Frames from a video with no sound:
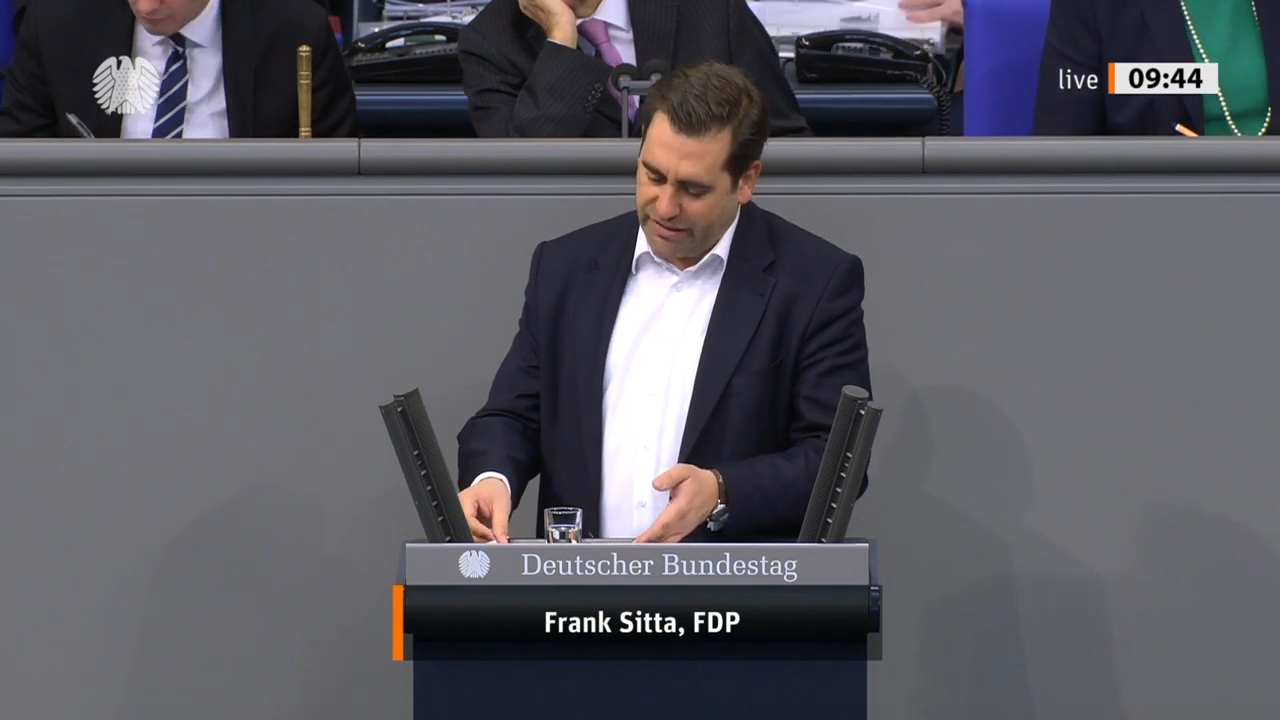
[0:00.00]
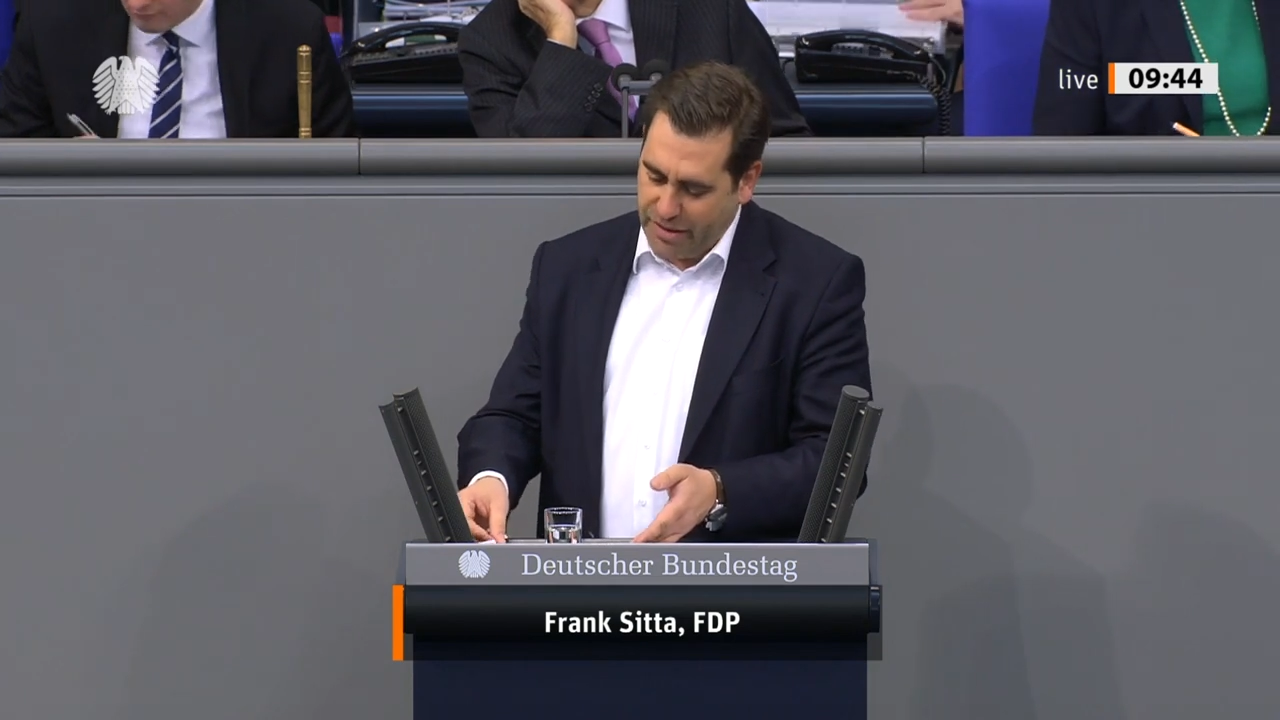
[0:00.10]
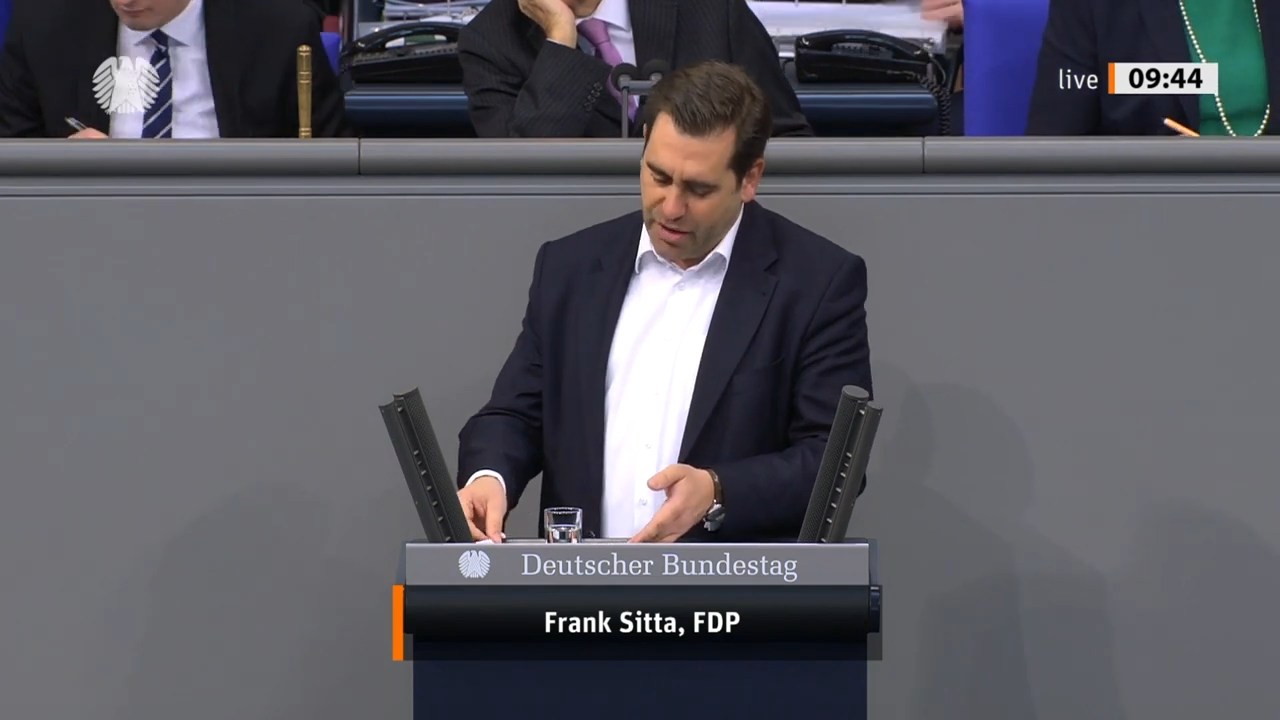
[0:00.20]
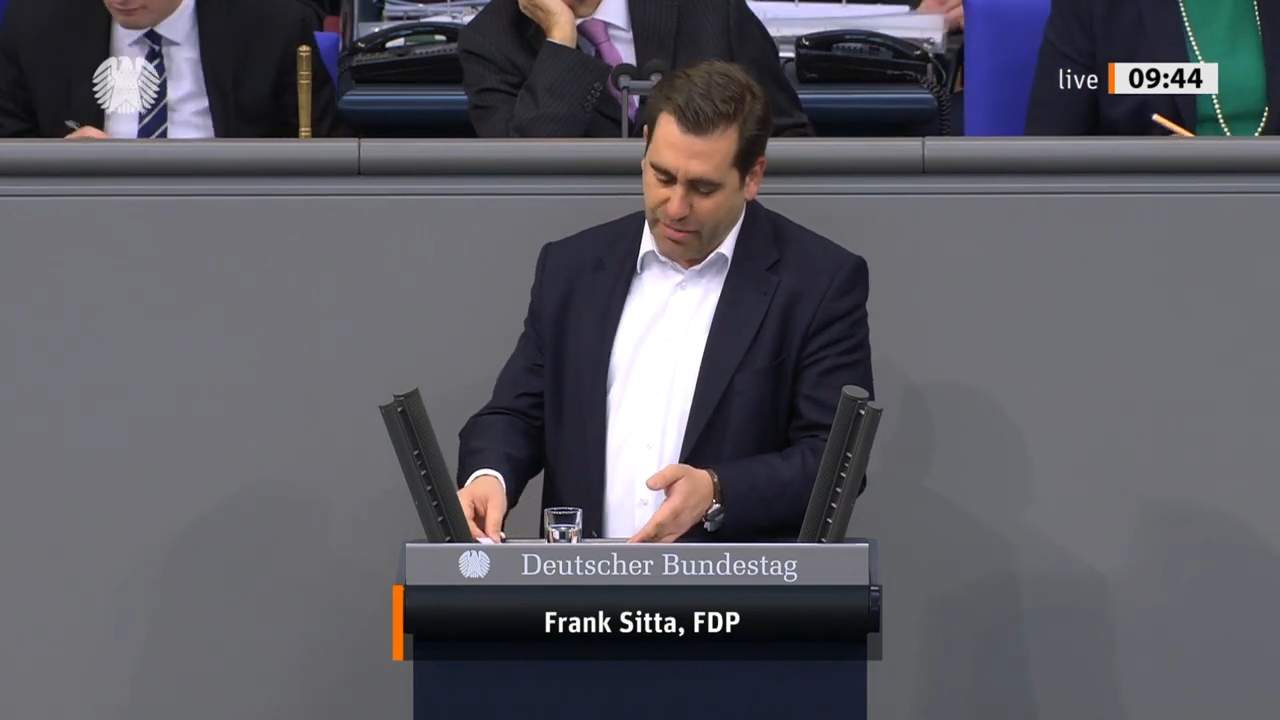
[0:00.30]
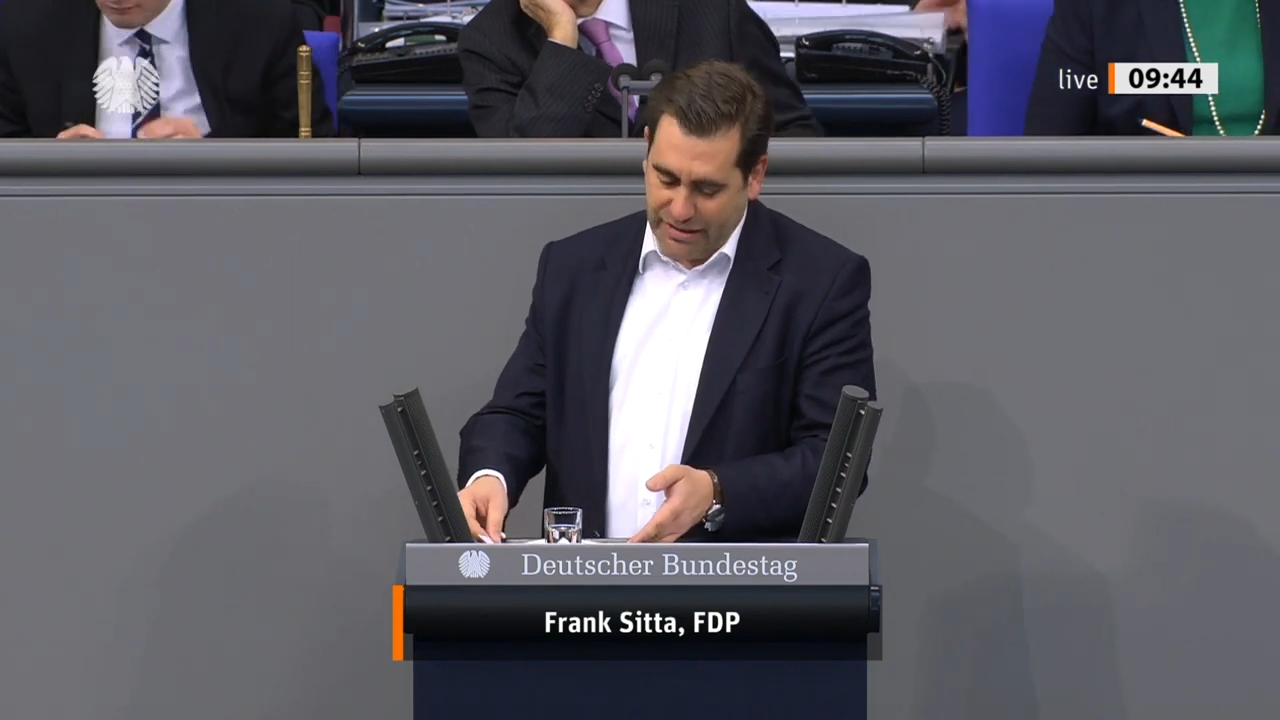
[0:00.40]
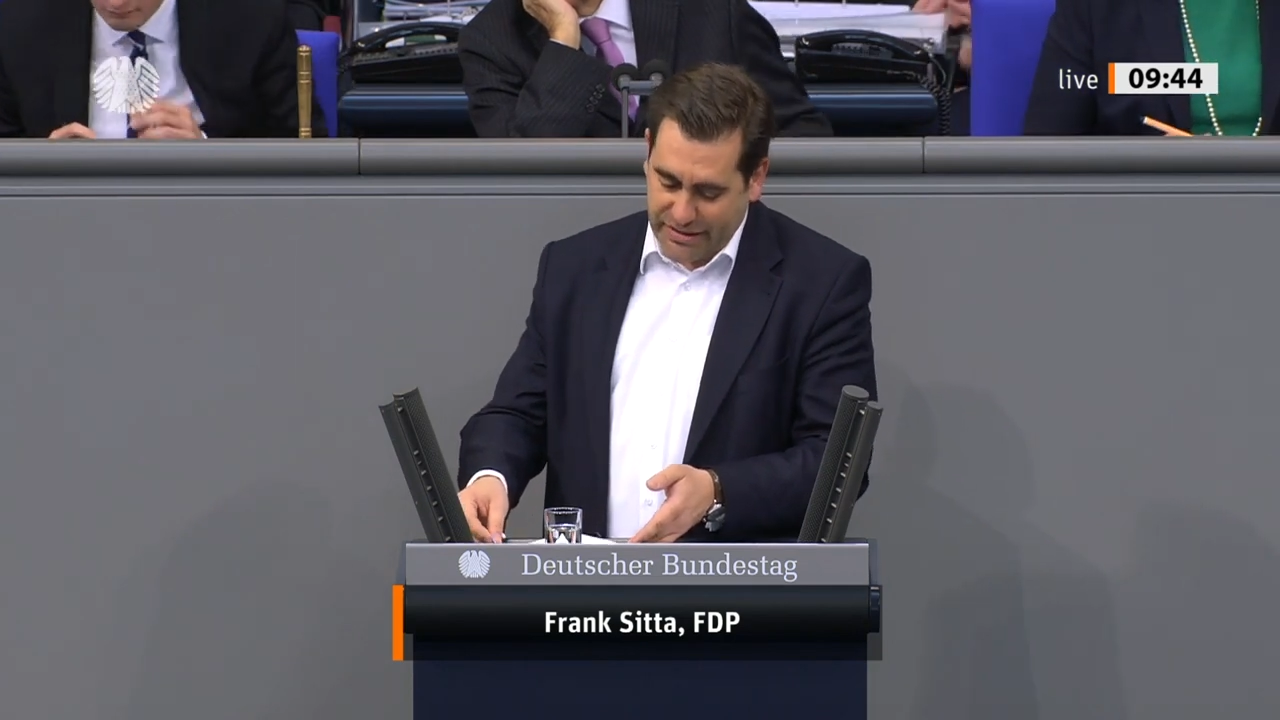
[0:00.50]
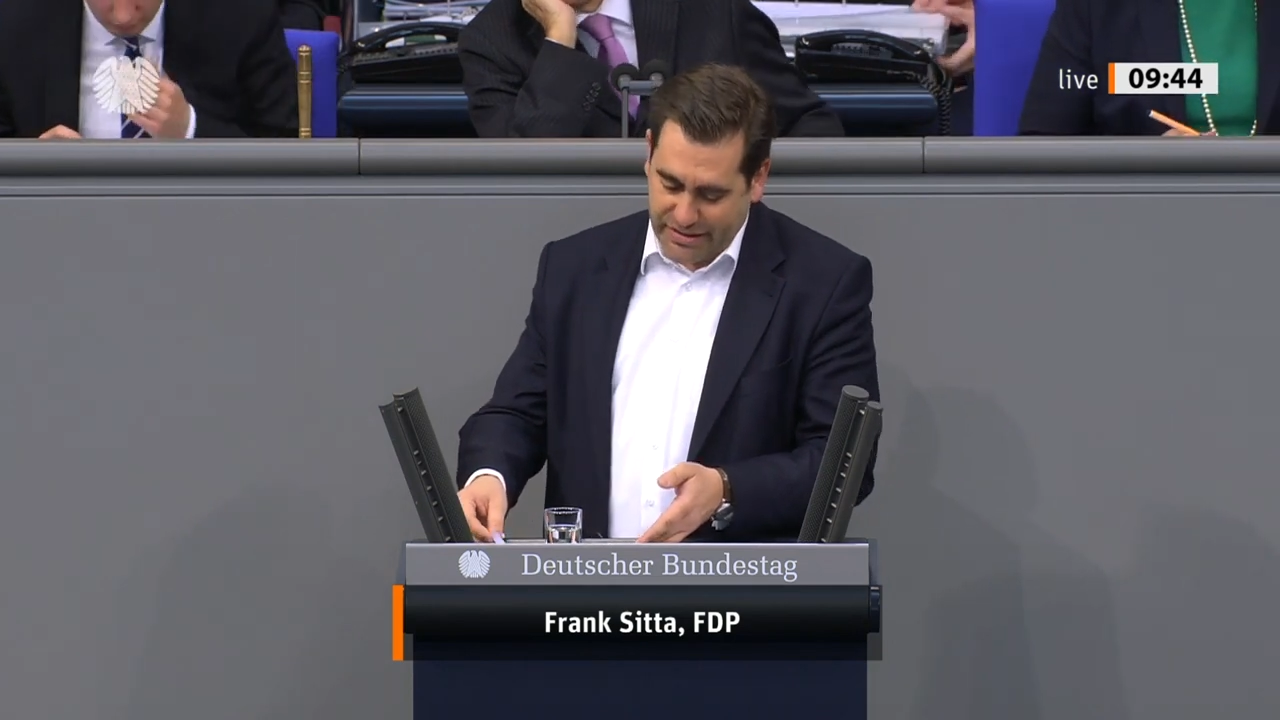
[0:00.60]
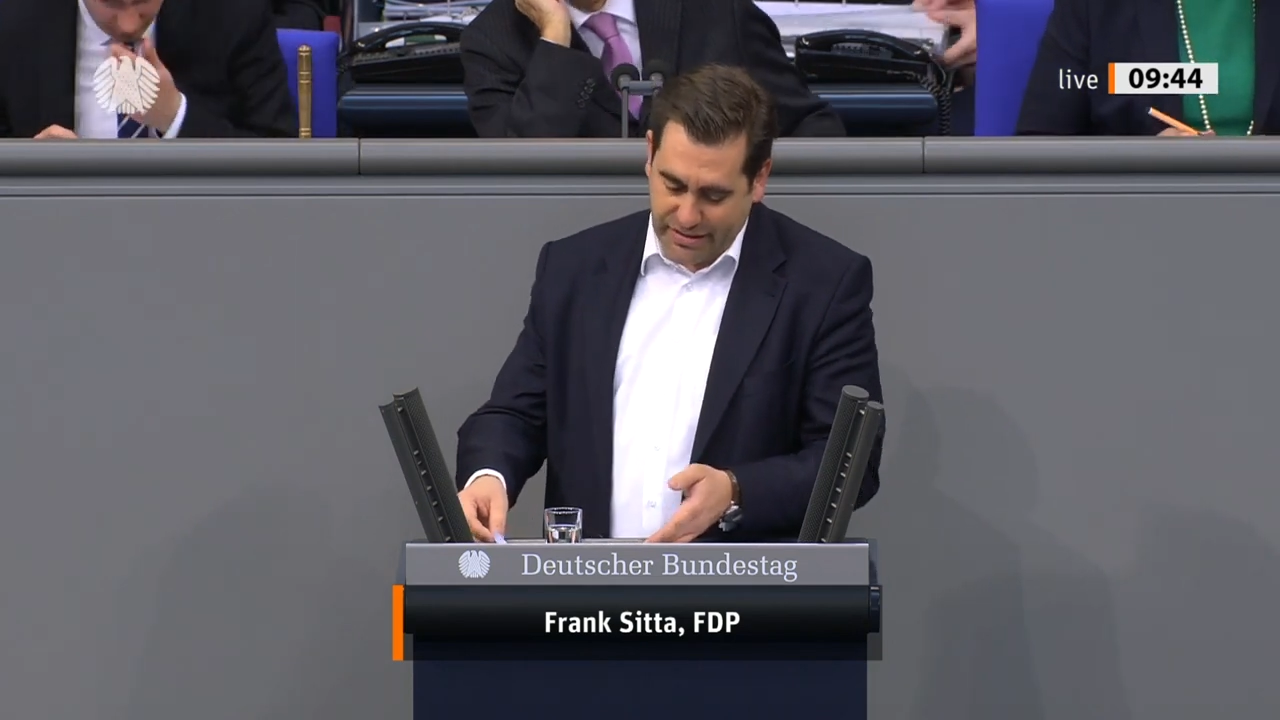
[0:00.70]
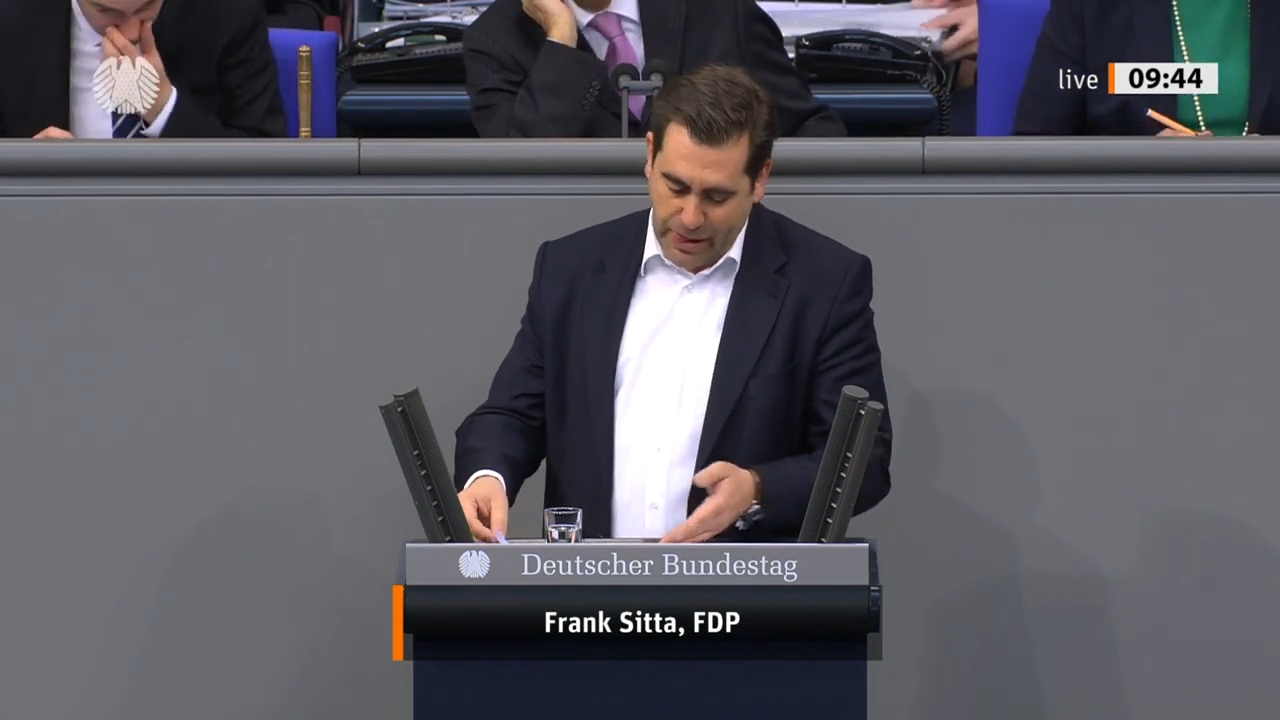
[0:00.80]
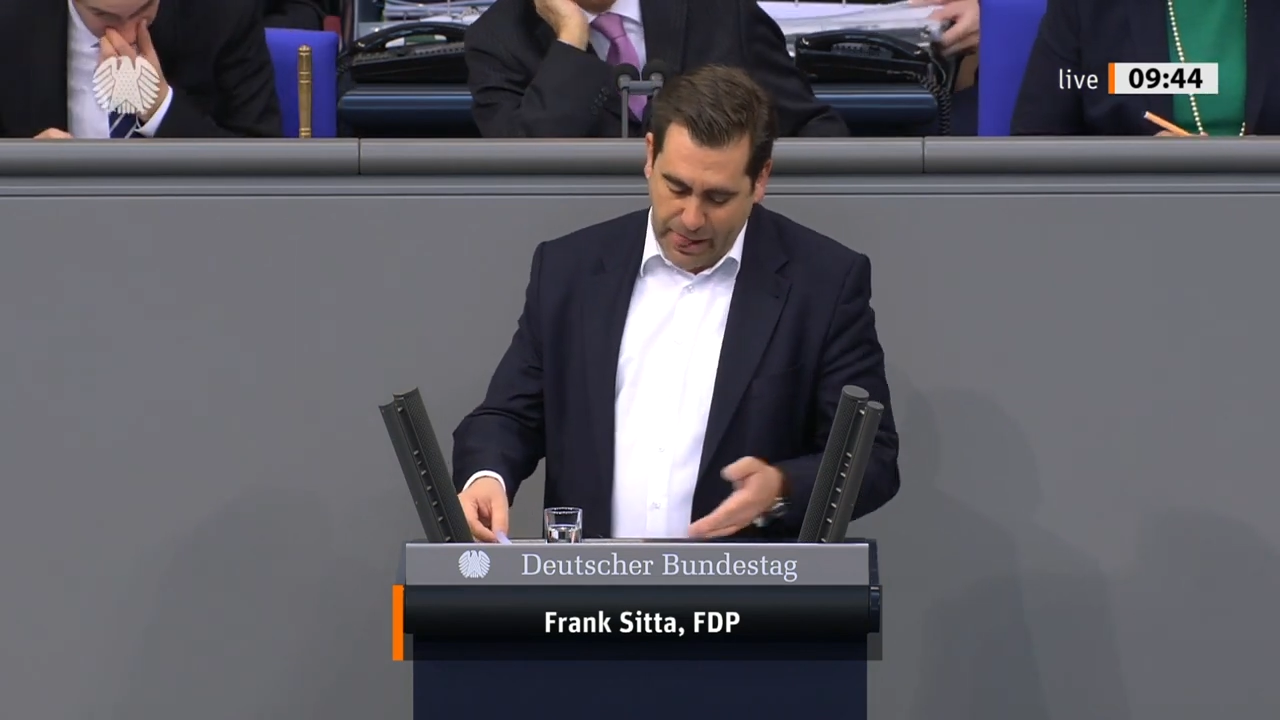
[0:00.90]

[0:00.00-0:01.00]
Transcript: Timmermans